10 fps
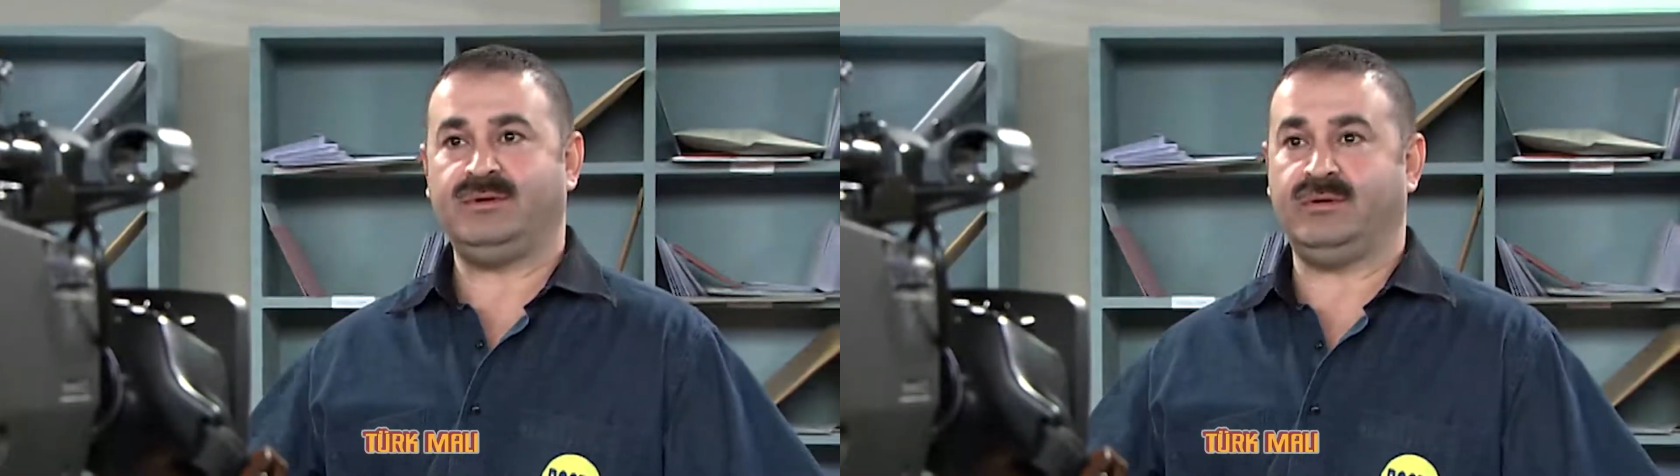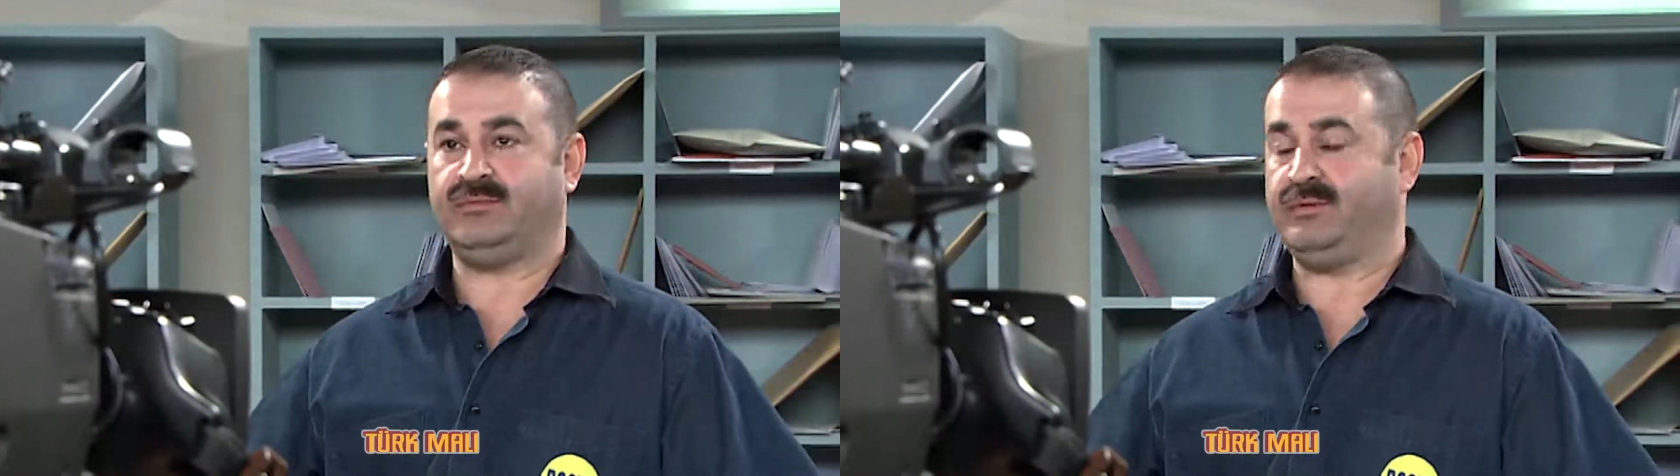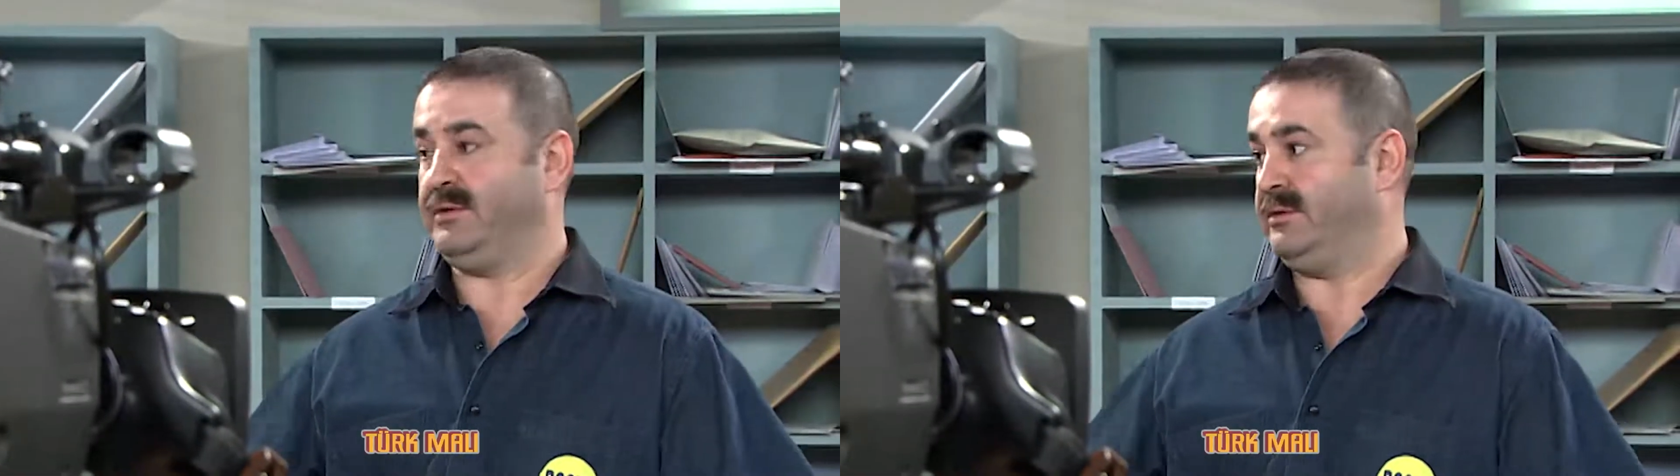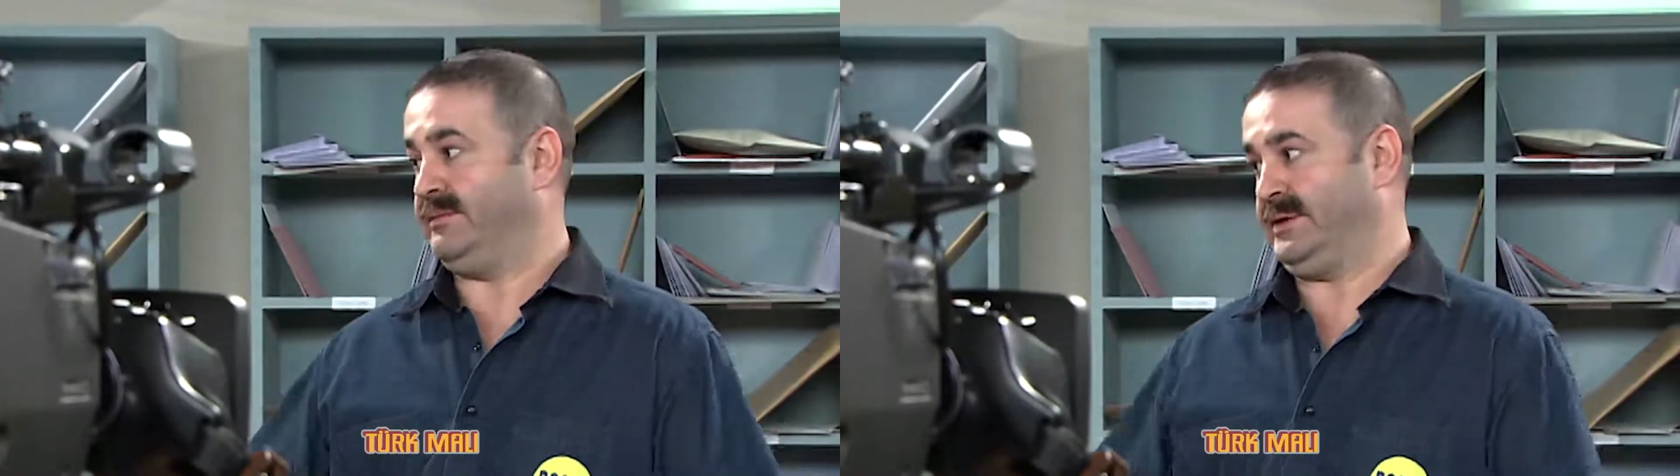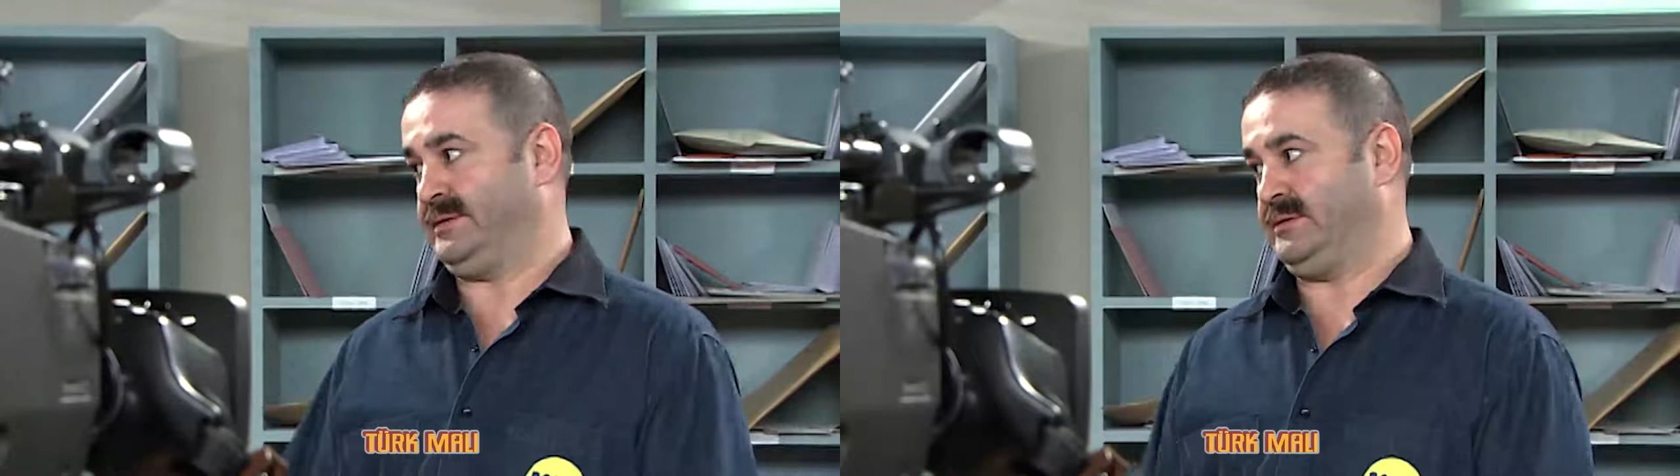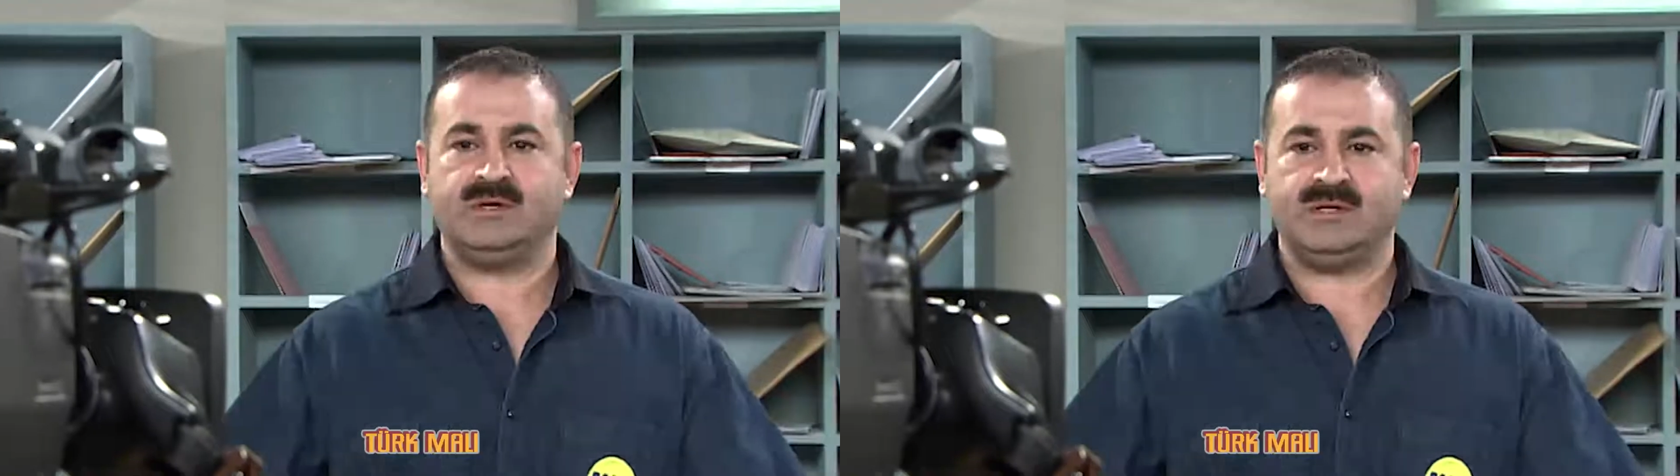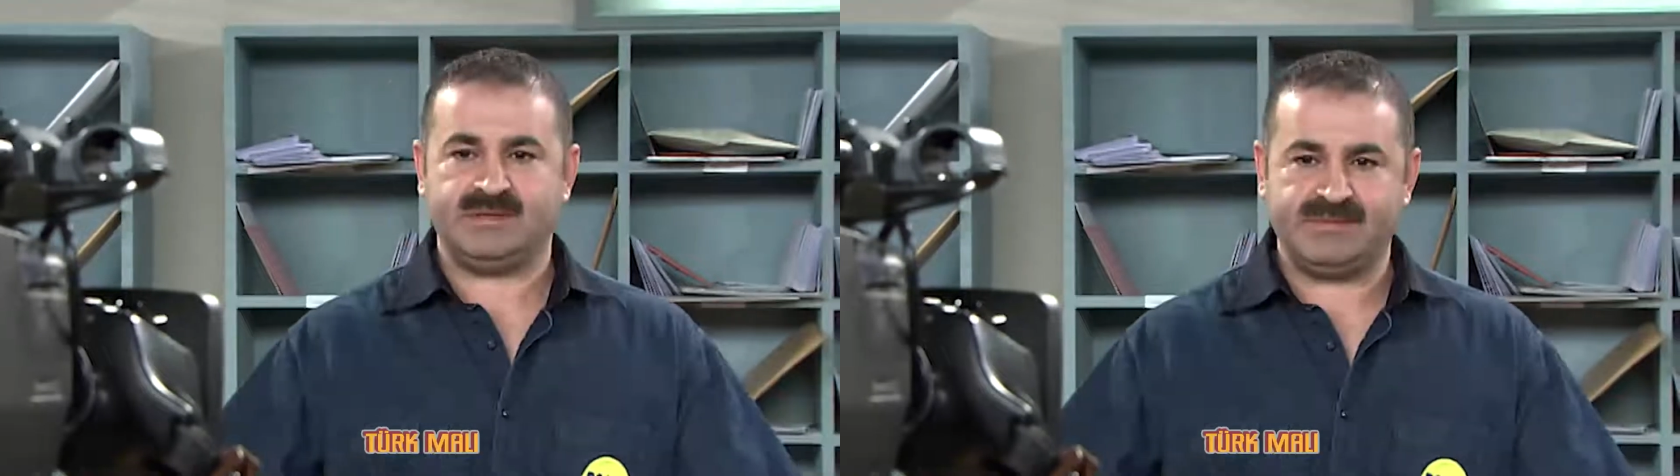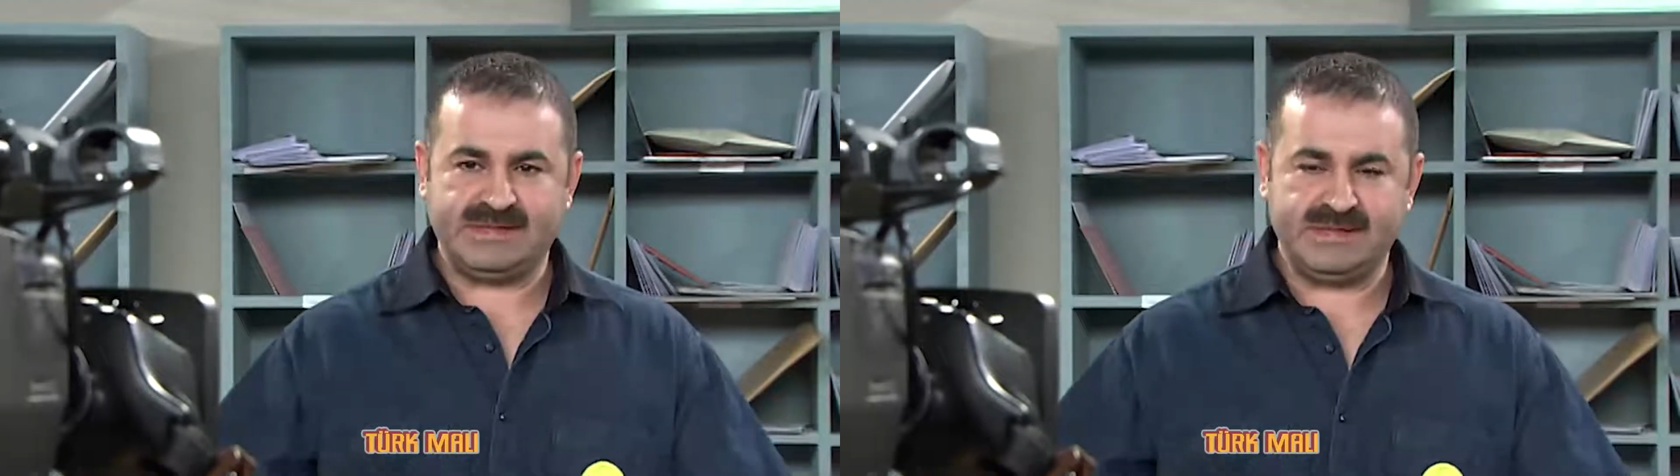Yok böyle olmaz.
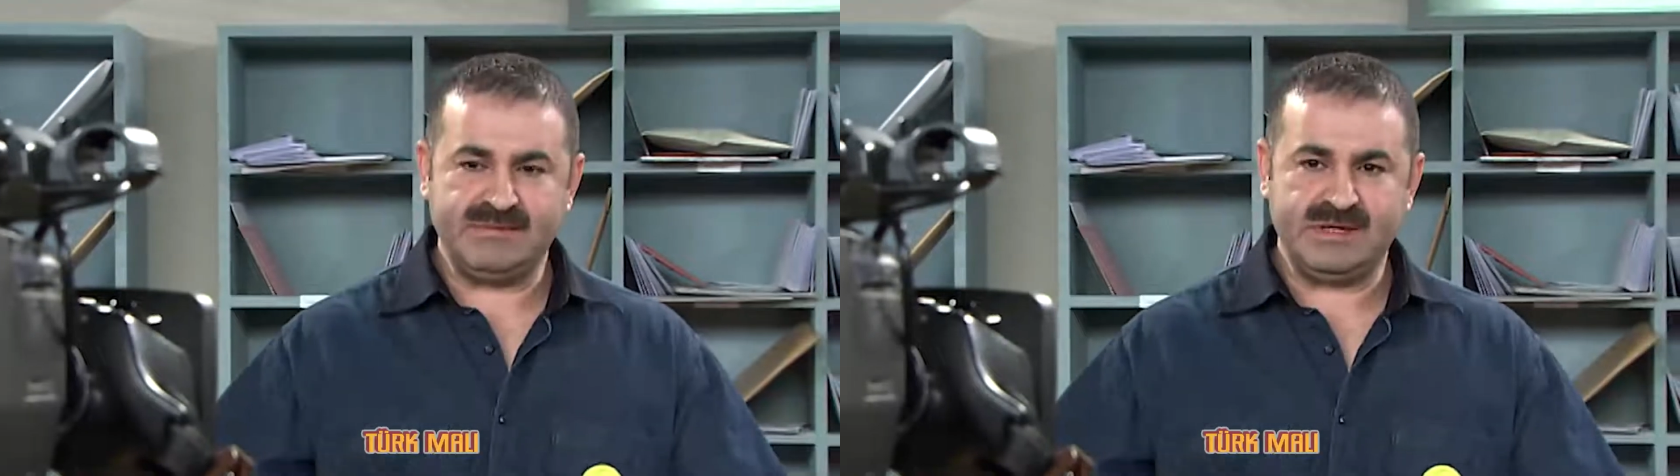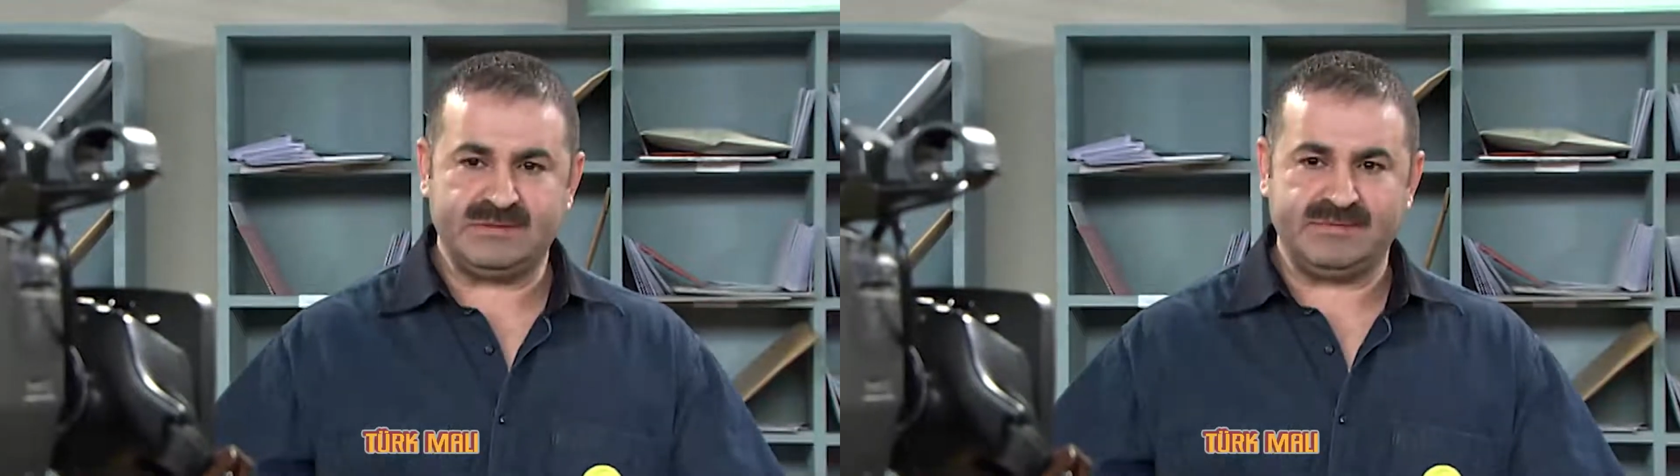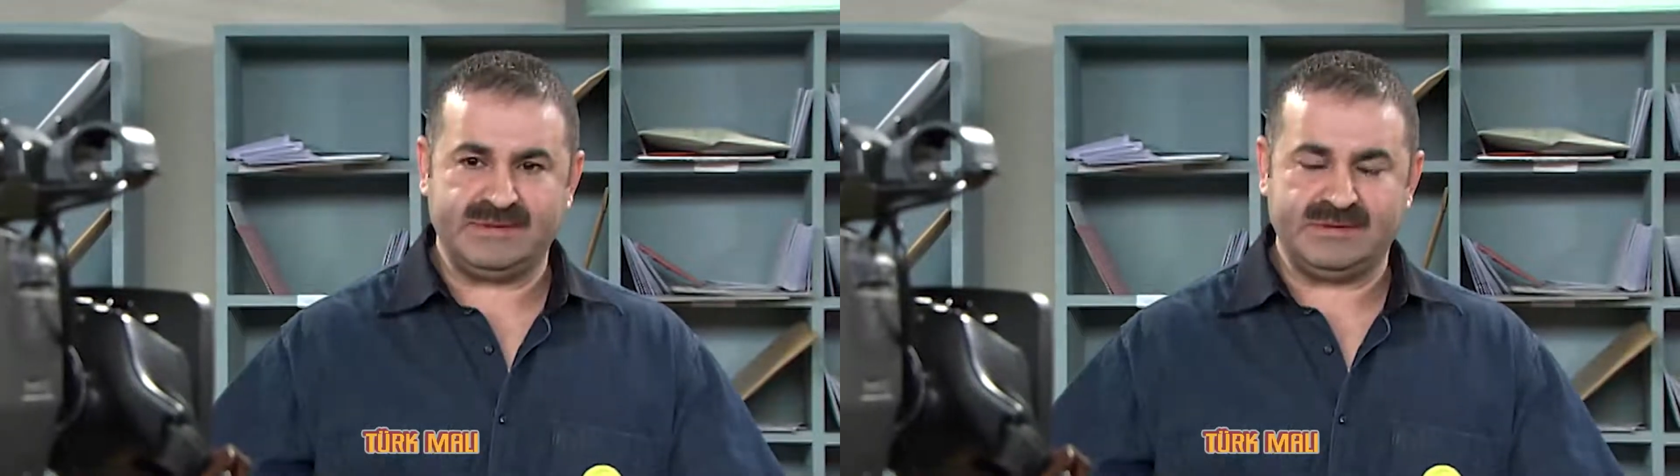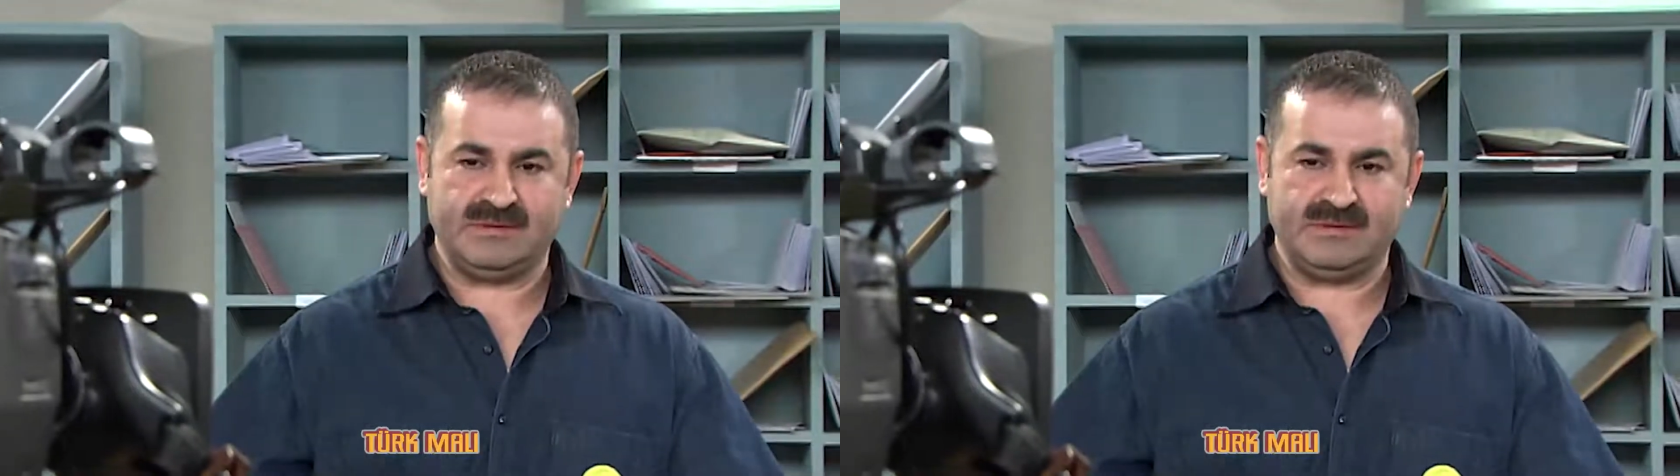Hizmetçi miyiz biz?